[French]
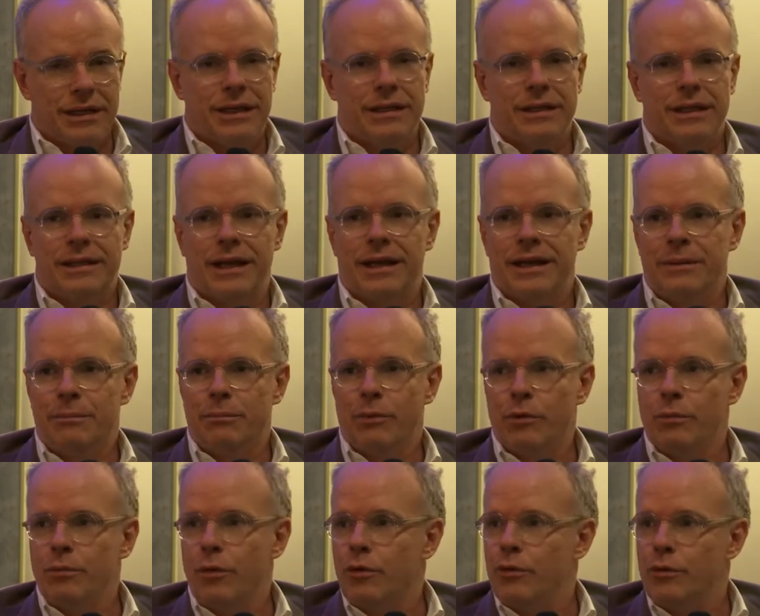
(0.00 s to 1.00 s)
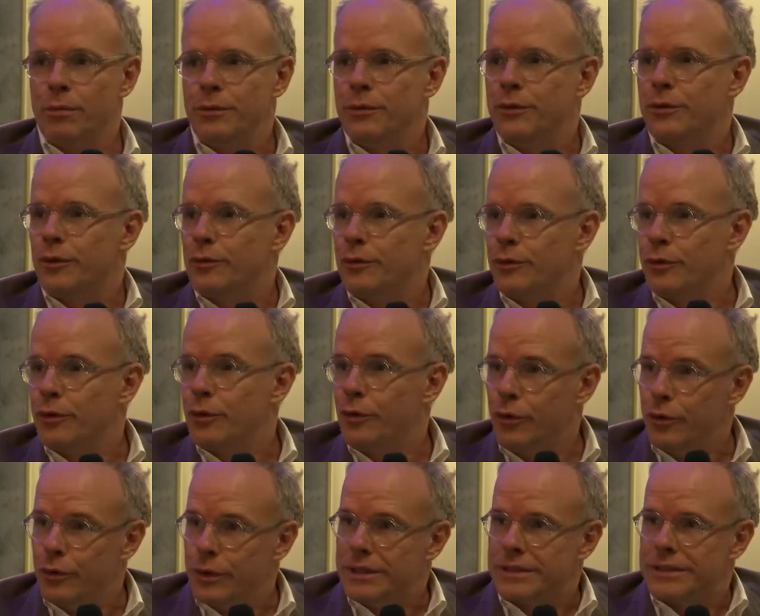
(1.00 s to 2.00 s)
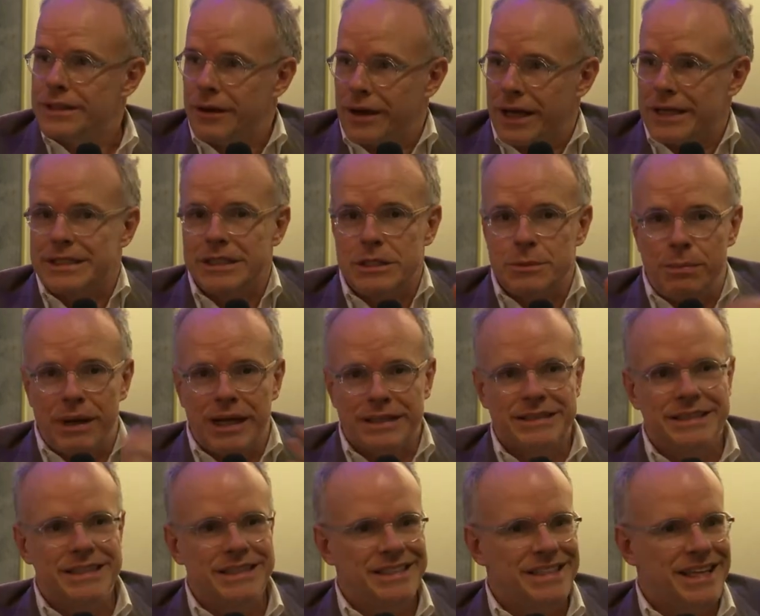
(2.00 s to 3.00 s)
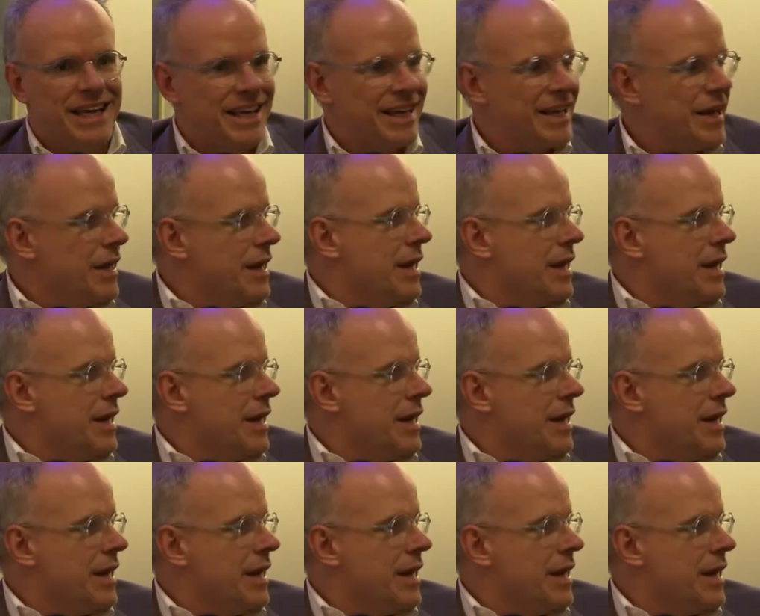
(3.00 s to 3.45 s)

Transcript: qui était à l'époque beaucoup plus connu que lui. Il était un artiste plasticien.